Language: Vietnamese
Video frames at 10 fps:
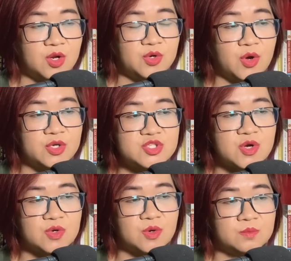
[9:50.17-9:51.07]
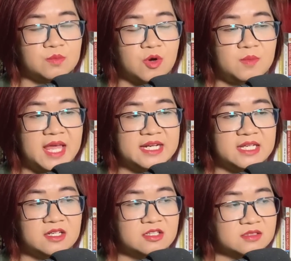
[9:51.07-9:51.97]
nói cho cùng cũng là
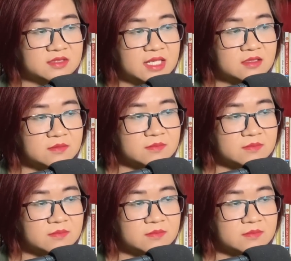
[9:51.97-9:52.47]
đi đường tắt.